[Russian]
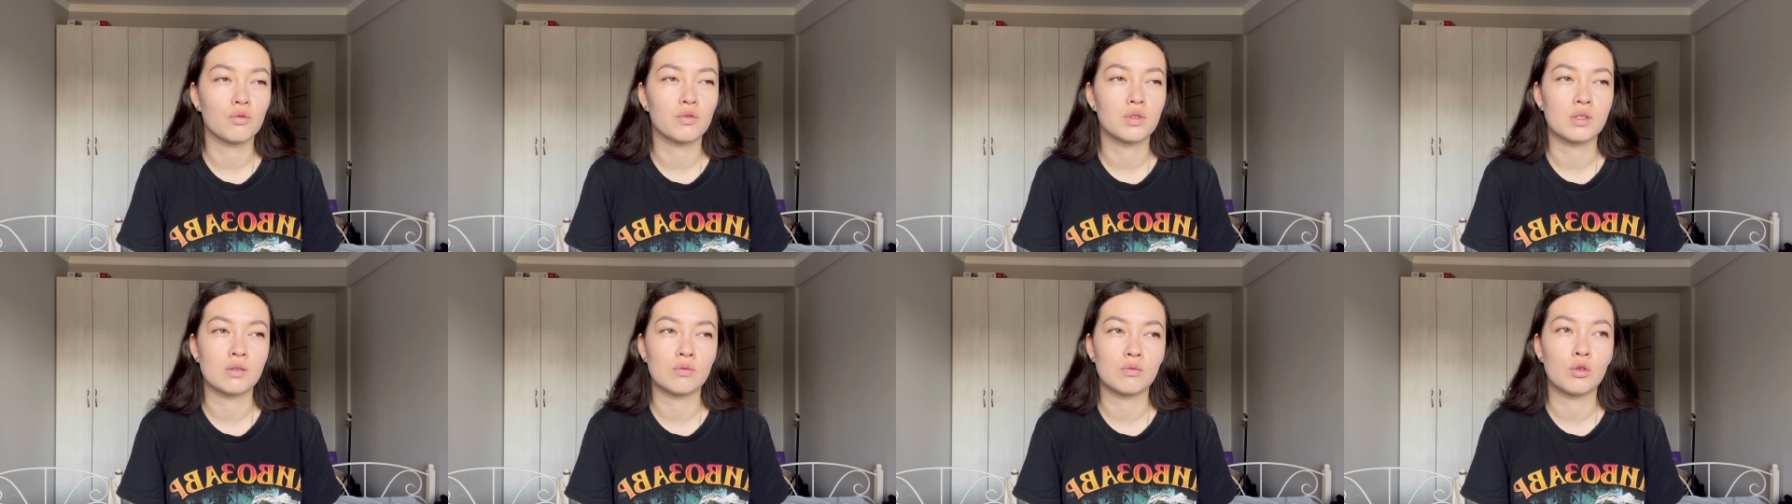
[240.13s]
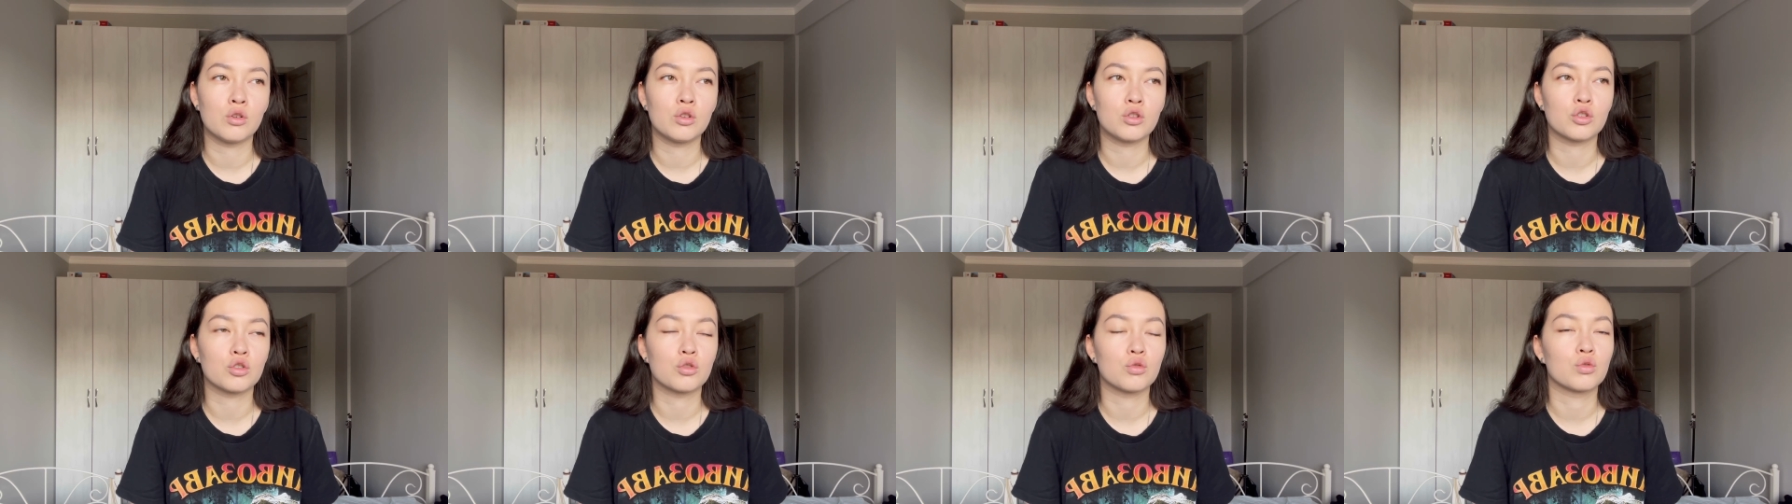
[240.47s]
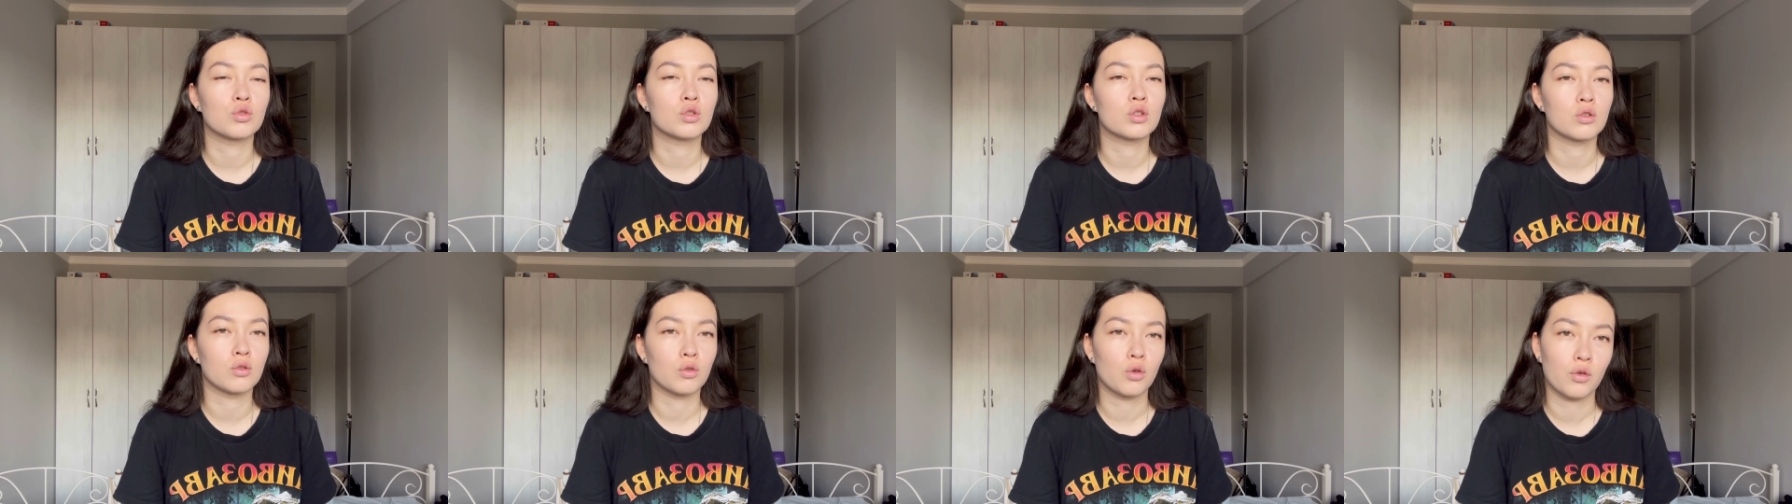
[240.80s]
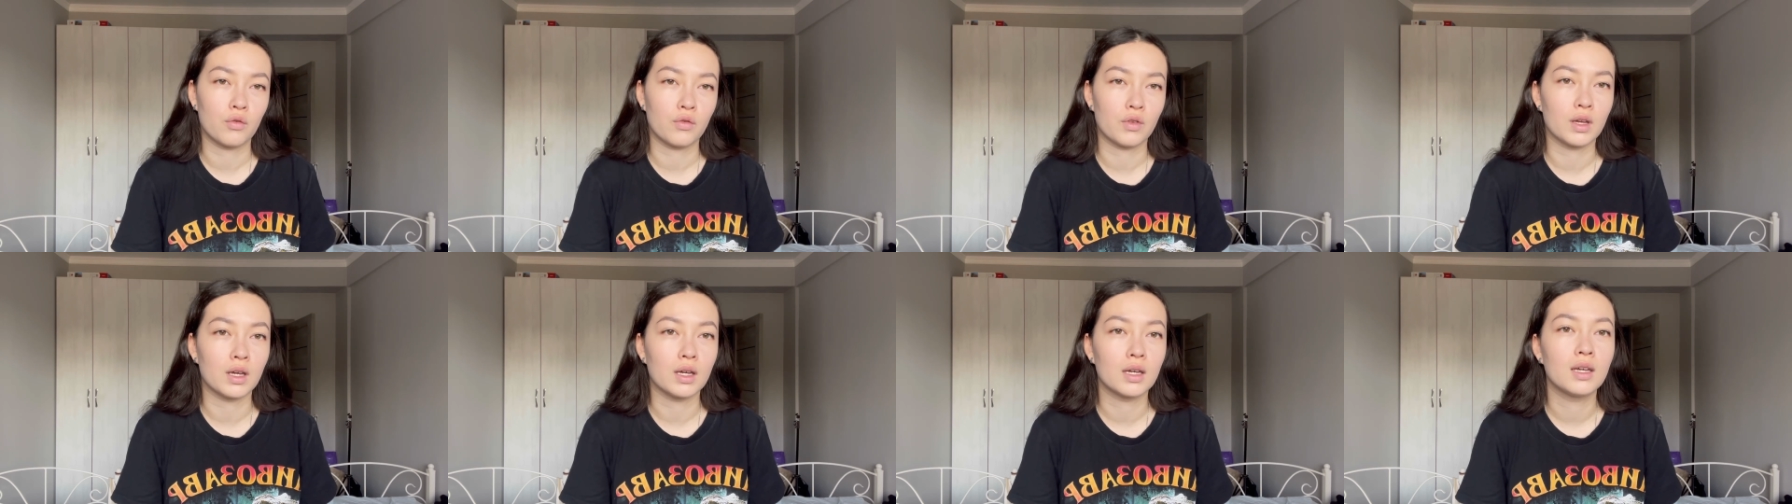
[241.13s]
всего лишь
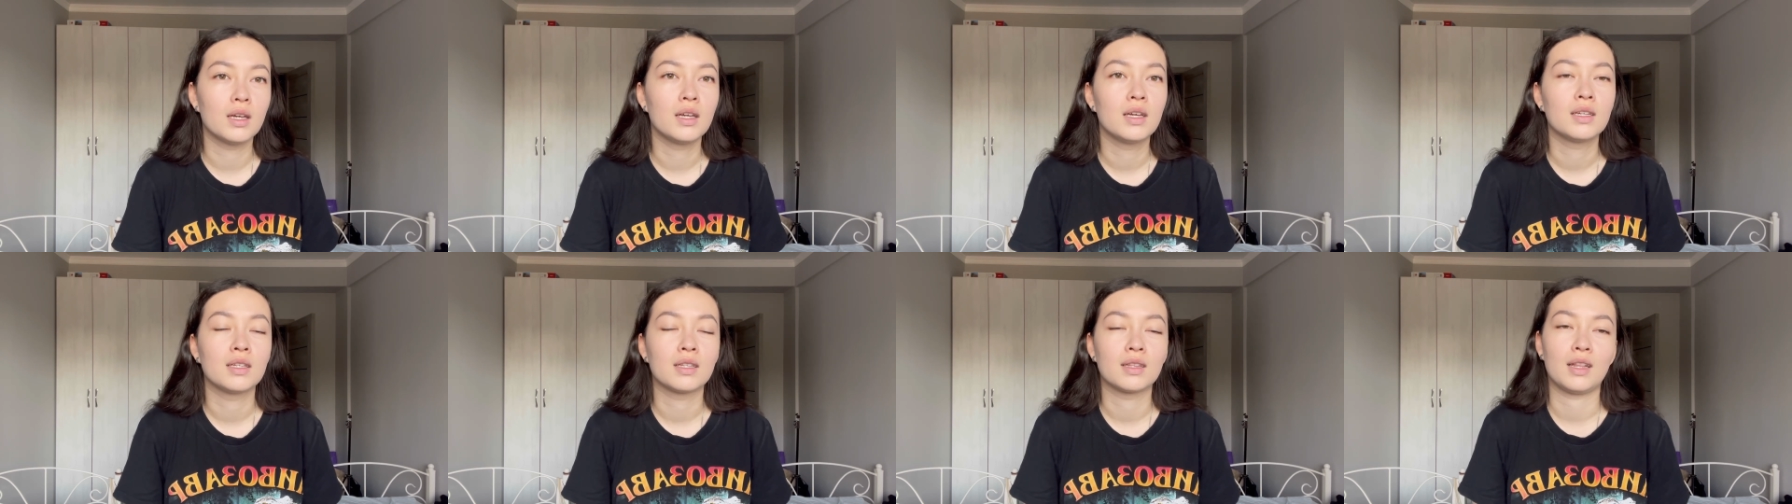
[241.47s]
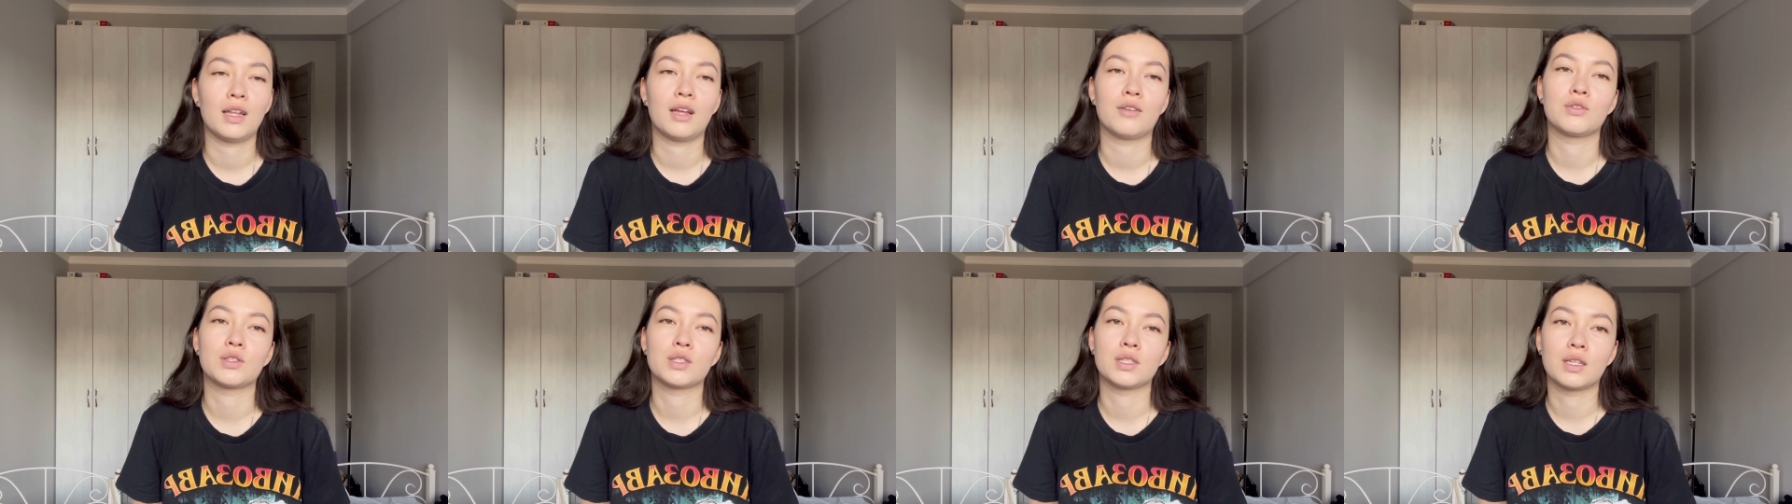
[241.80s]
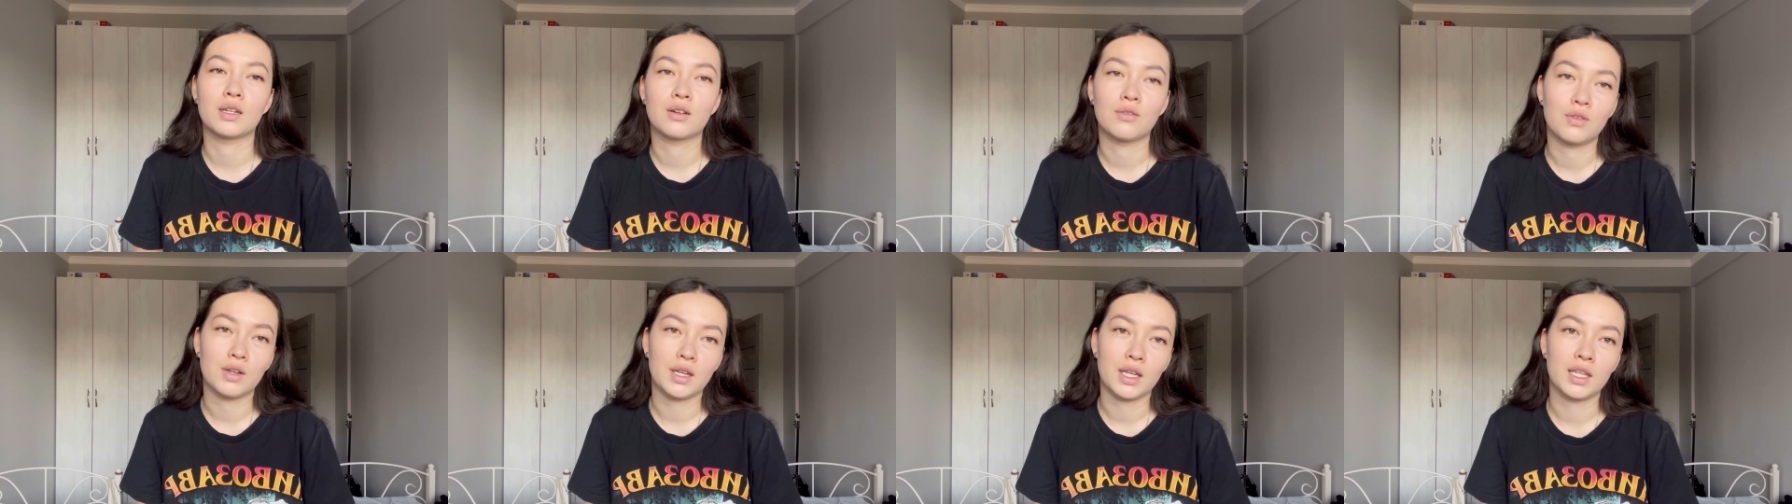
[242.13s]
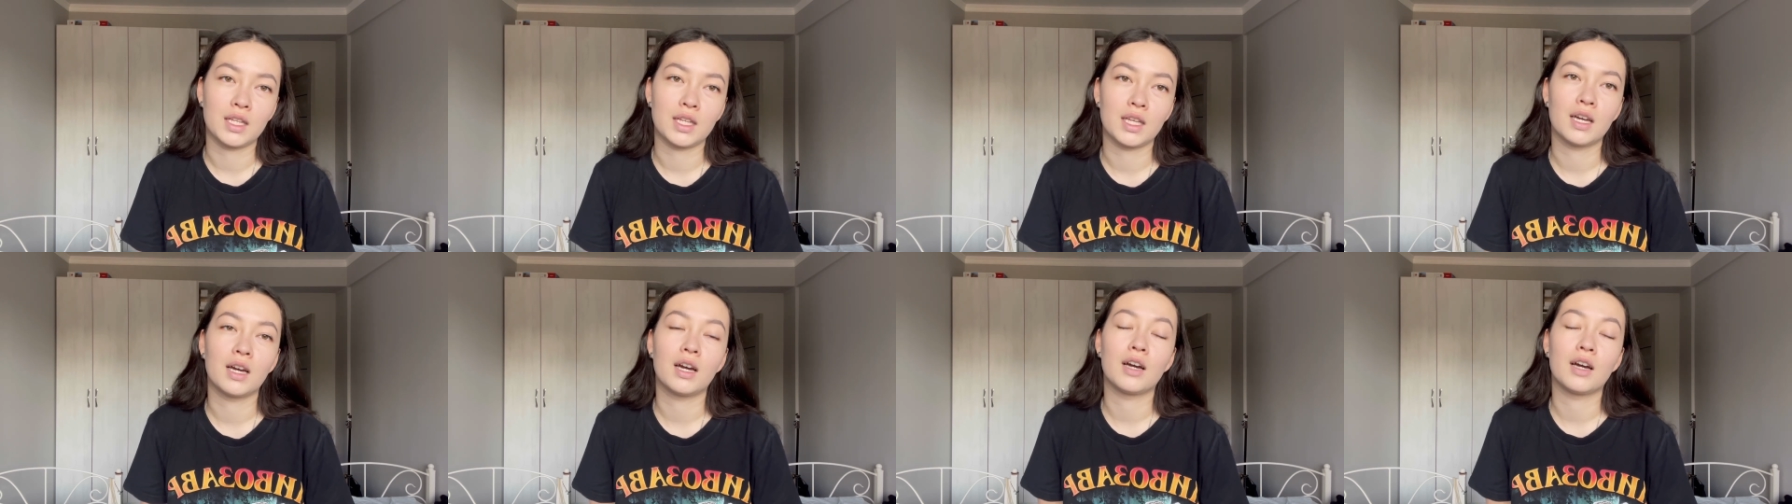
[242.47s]
условия для выздоровления,